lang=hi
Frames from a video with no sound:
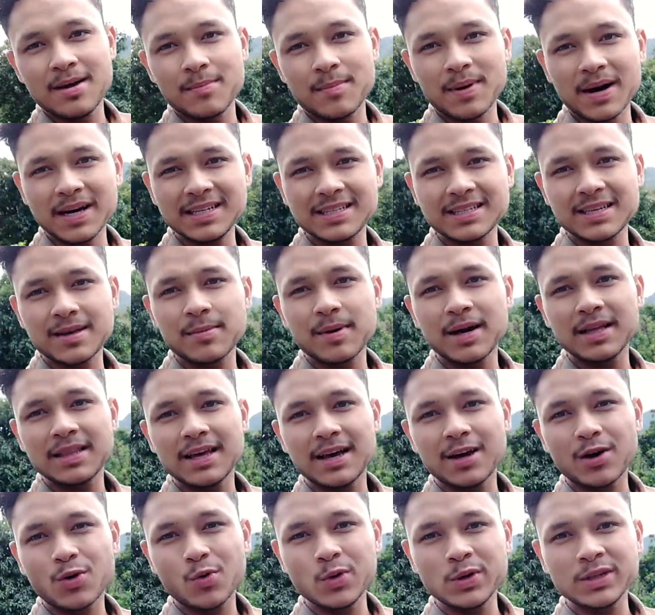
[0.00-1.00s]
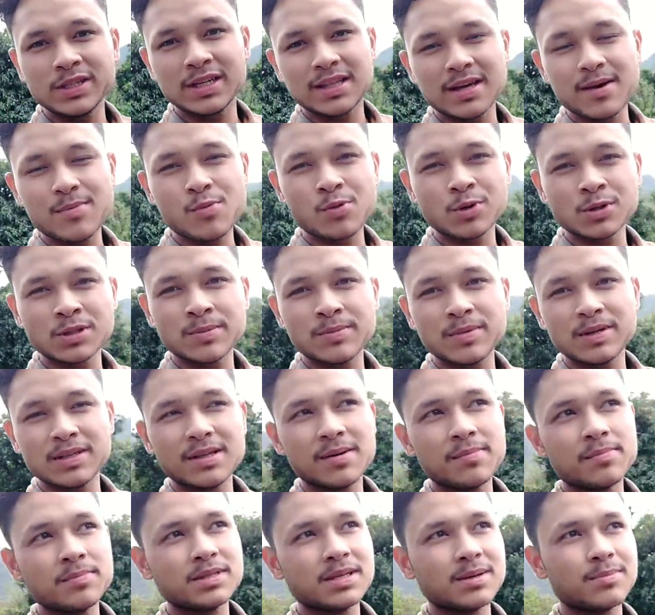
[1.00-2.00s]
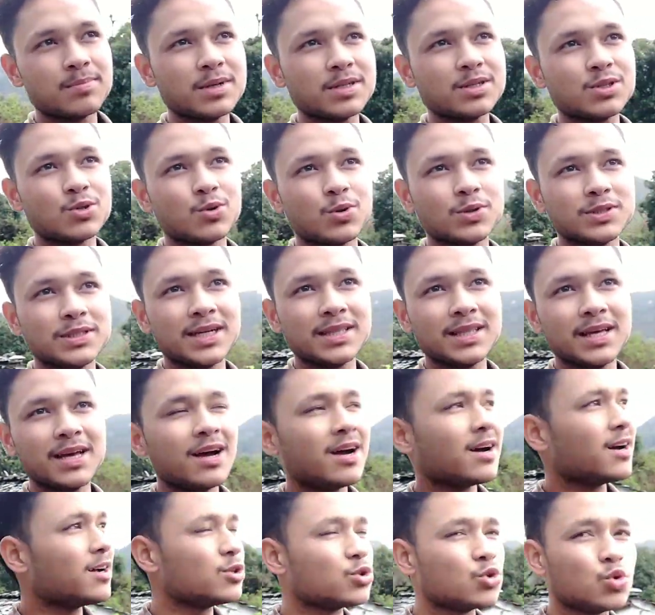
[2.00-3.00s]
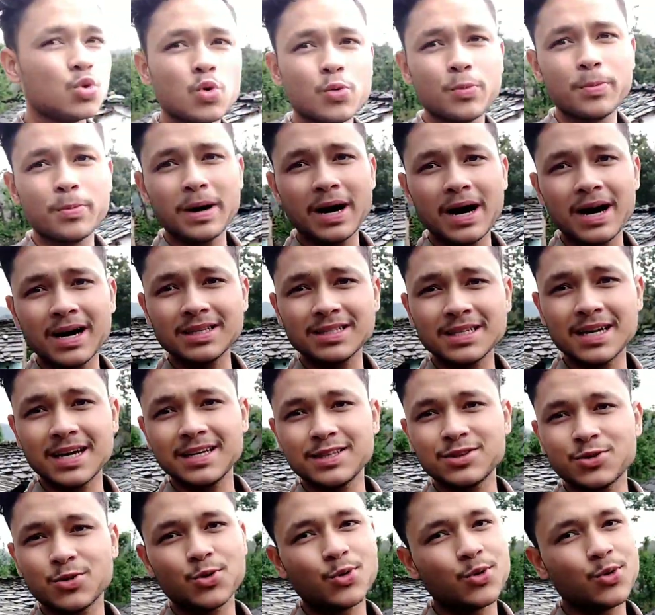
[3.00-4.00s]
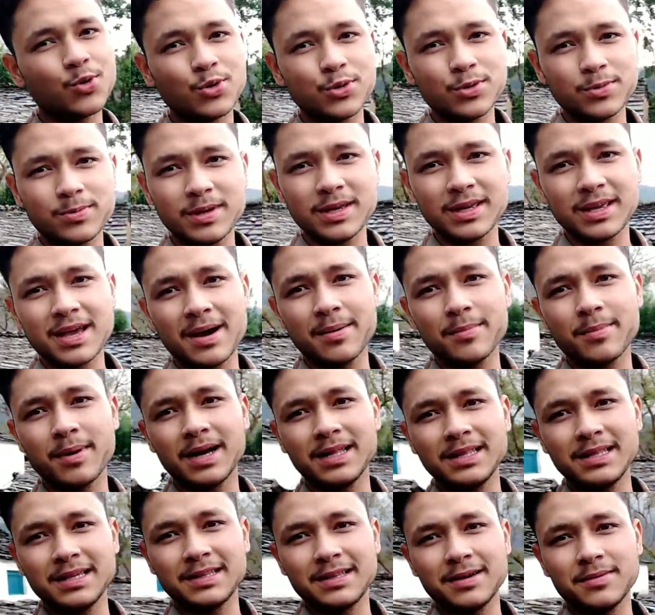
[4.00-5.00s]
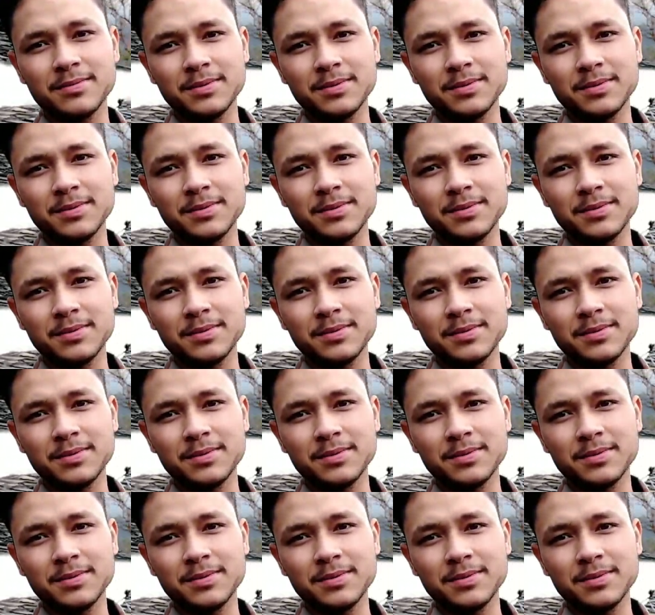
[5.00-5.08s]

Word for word: बारिश के बाद यार हो ही जाता है मौसम एकदम से मस्त हो जाता है अगर धूप आ जाए तो और भी क्या बात है